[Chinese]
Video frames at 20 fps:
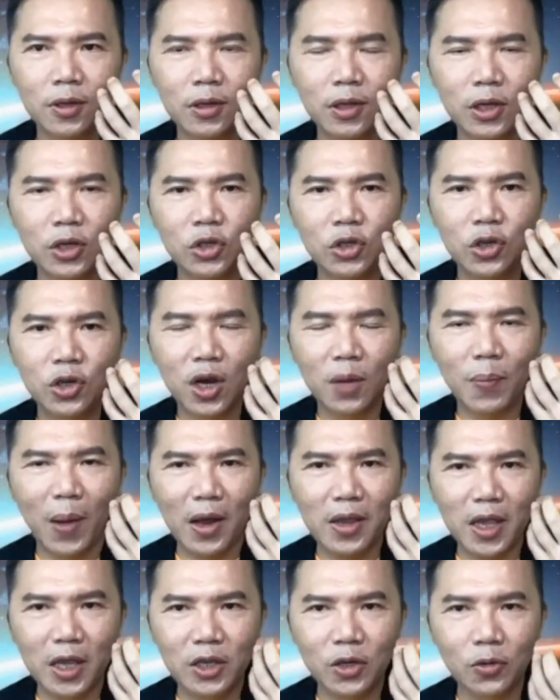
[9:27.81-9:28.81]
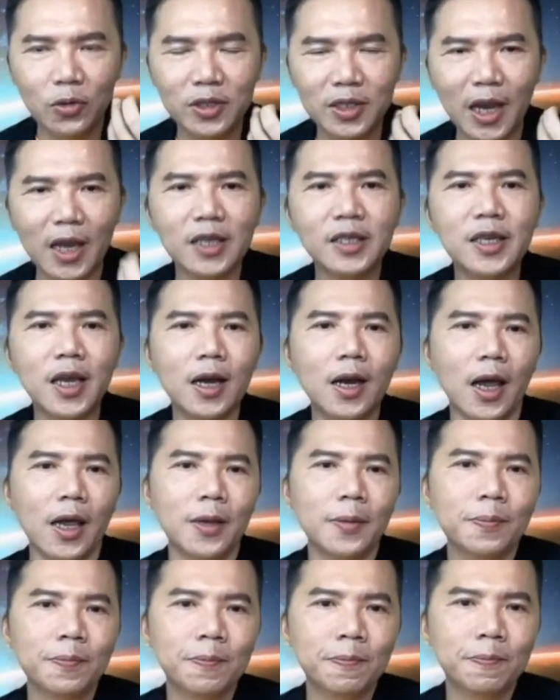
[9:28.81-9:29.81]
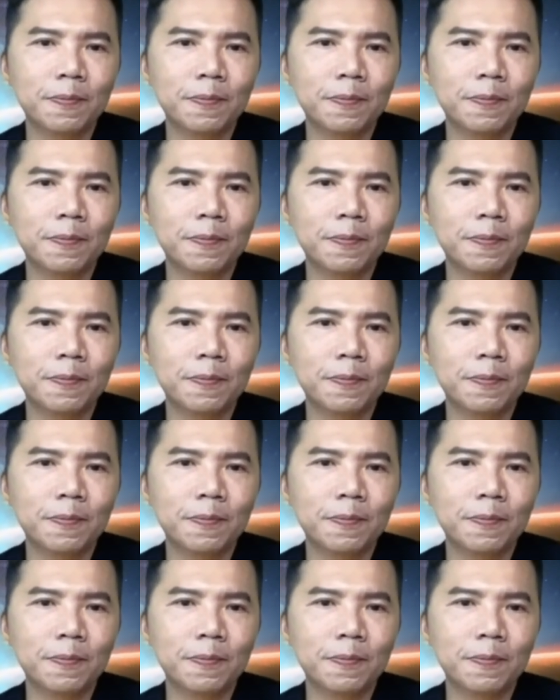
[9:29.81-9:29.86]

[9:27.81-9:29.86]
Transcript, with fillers: 你需要把眼球摘下来